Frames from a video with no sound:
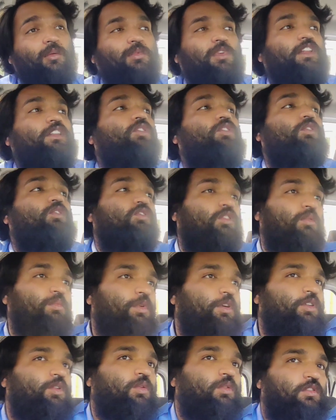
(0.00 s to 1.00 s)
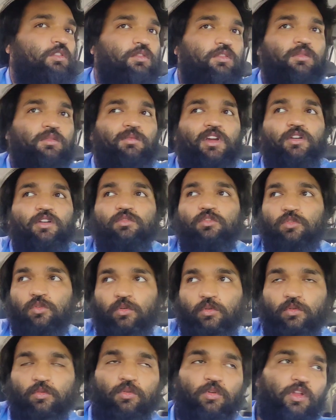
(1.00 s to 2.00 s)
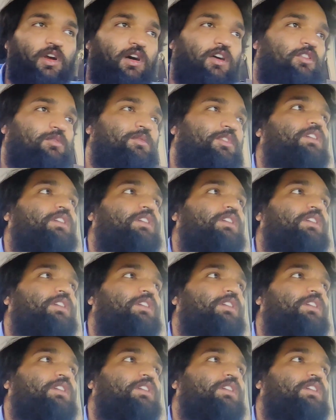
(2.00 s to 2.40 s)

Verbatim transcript: प्लस दो सौ रुपये टोल क्योंकि मैं हूँ गुड़गांव